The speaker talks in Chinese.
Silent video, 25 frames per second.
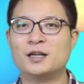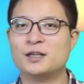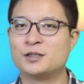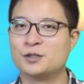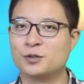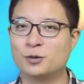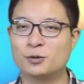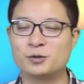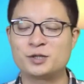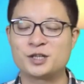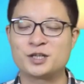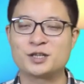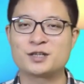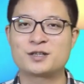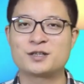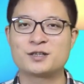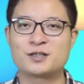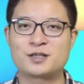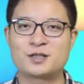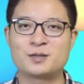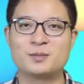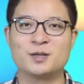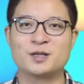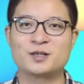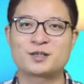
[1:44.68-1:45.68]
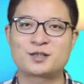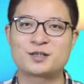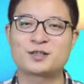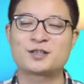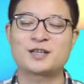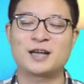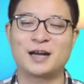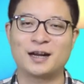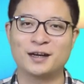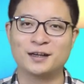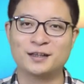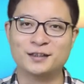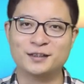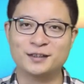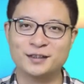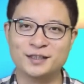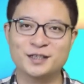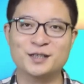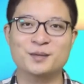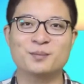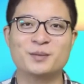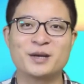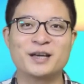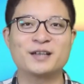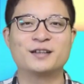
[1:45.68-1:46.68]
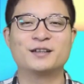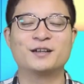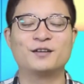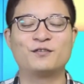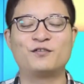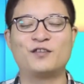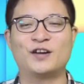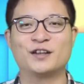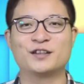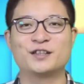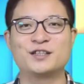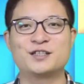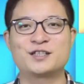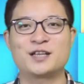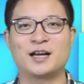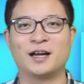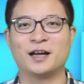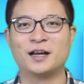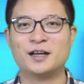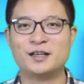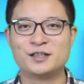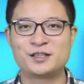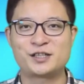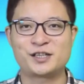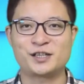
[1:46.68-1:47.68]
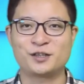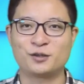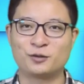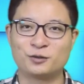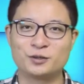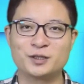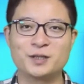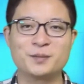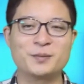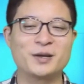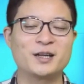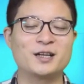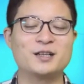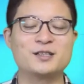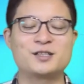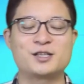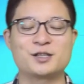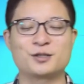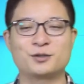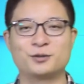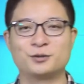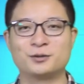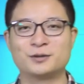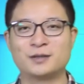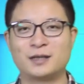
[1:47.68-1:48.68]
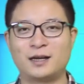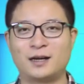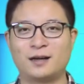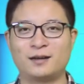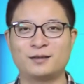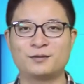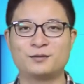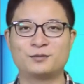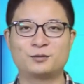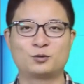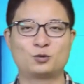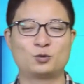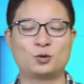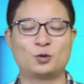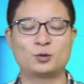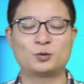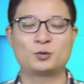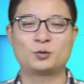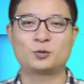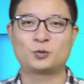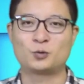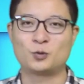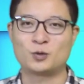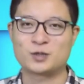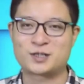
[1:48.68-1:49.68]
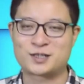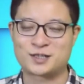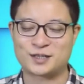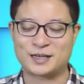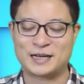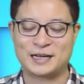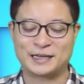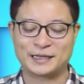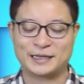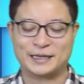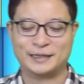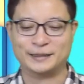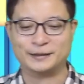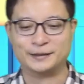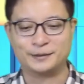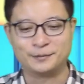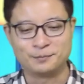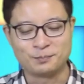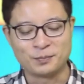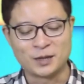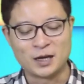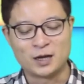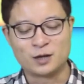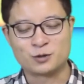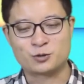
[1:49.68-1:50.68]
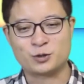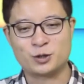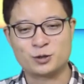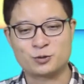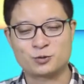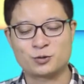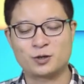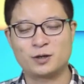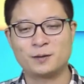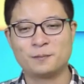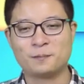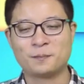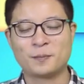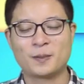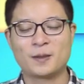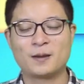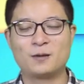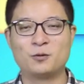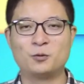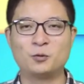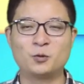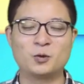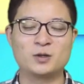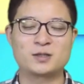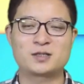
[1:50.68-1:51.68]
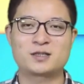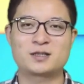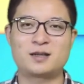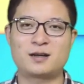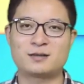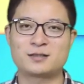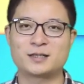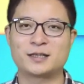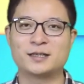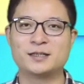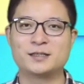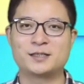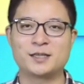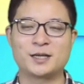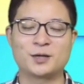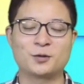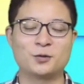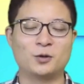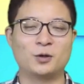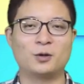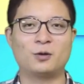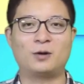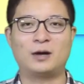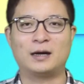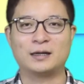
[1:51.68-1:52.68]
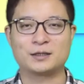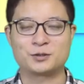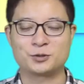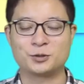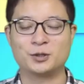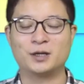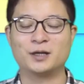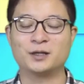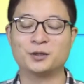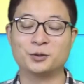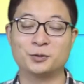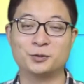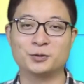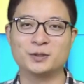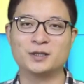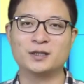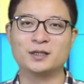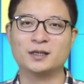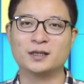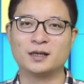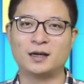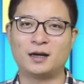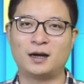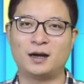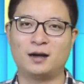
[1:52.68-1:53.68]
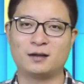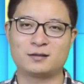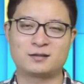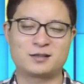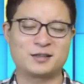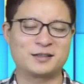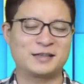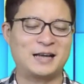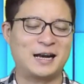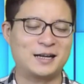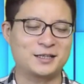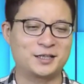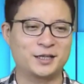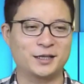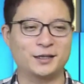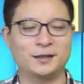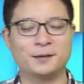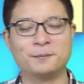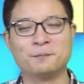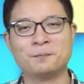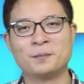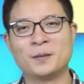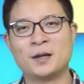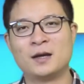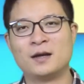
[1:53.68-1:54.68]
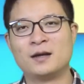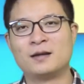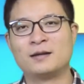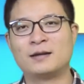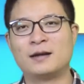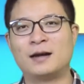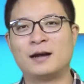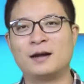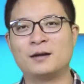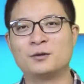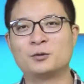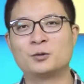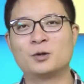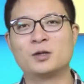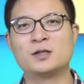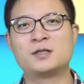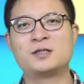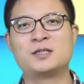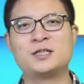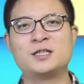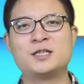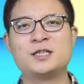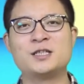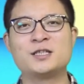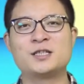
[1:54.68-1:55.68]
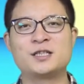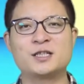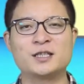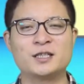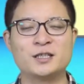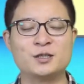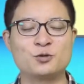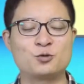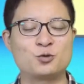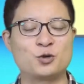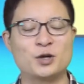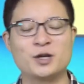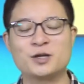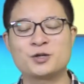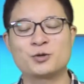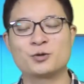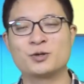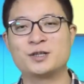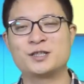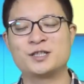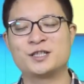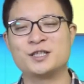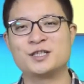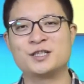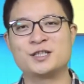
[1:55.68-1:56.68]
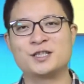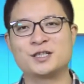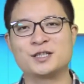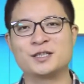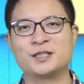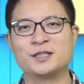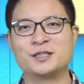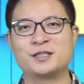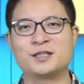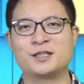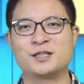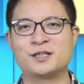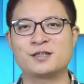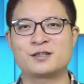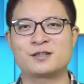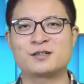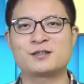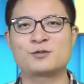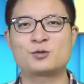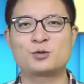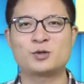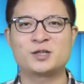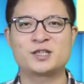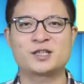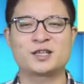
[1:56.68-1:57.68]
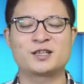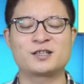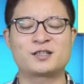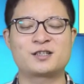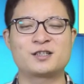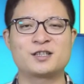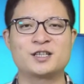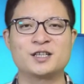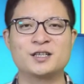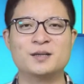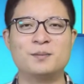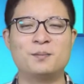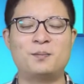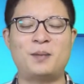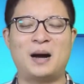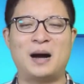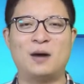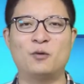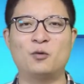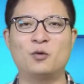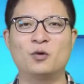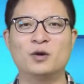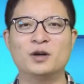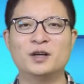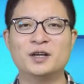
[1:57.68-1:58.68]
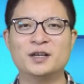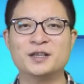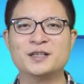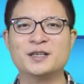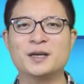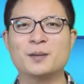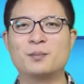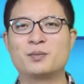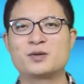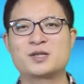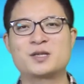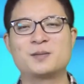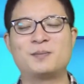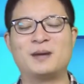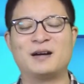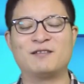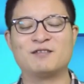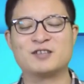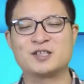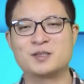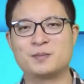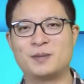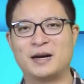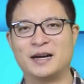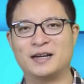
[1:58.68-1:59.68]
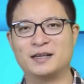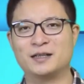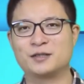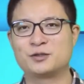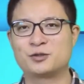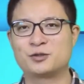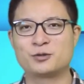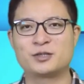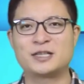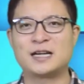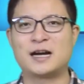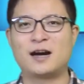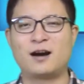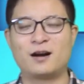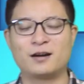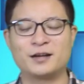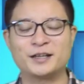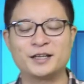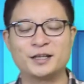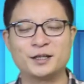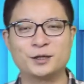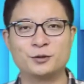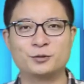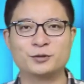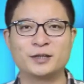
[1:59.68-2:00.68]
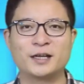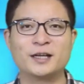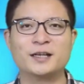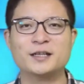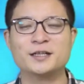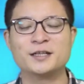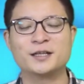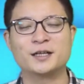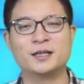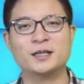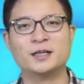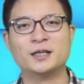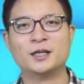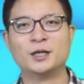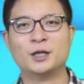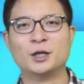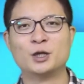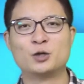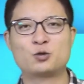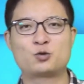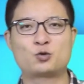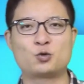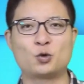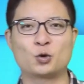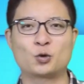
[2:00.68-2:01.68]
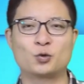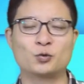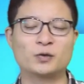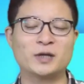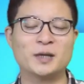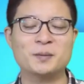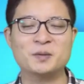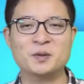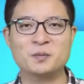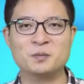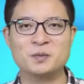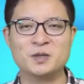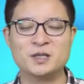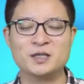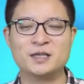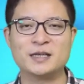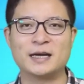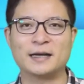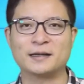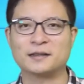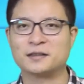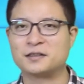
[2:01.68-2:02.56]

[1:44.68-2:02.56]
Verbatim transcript: 尤其是资本市场里面的房地产、金融里面的金融啊，多多次杠杆的。所以说，如果知道这个结果的话，就很容易啊挣大钱了。那很多基金经理，全球的基金经理，其实对这个事情的把握也不是百分之百的，像二零一六年的那个做空人民币一样，